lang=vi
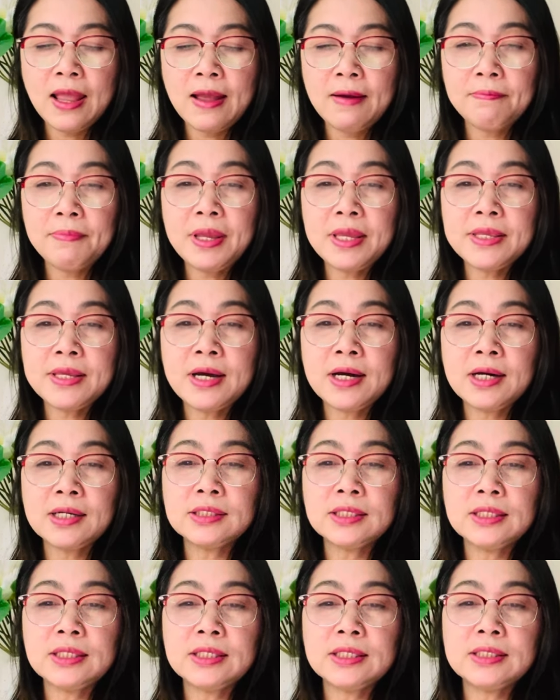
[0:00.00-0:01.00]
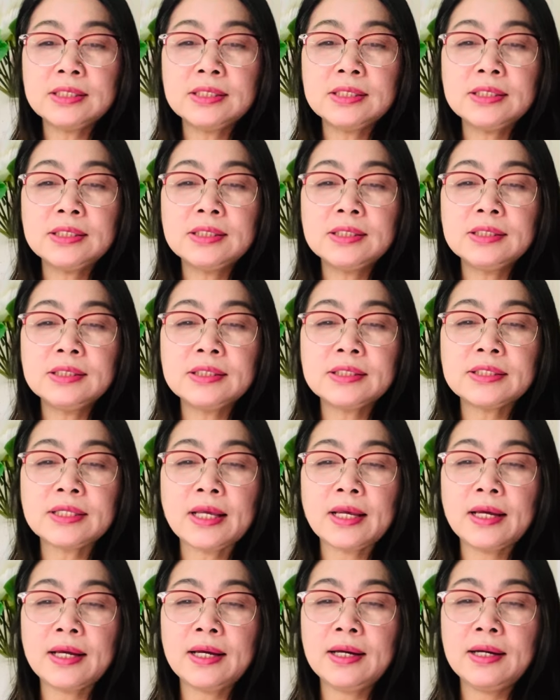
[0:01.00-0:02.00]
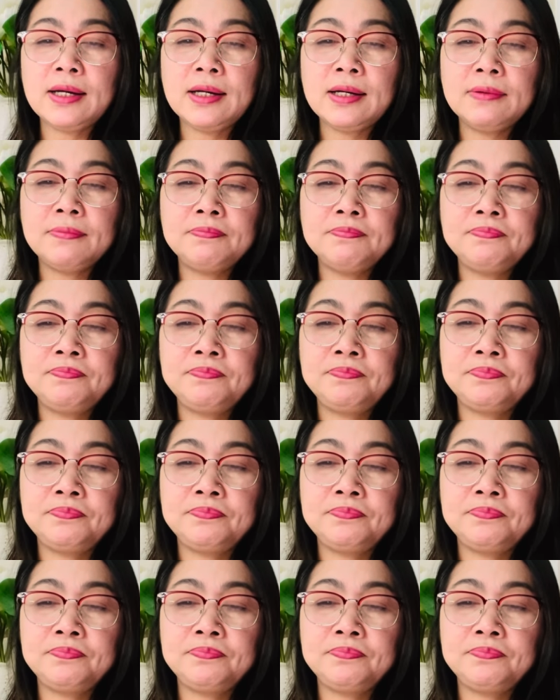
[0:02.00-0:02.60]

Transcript: bây giờ thì Hương sẽ um,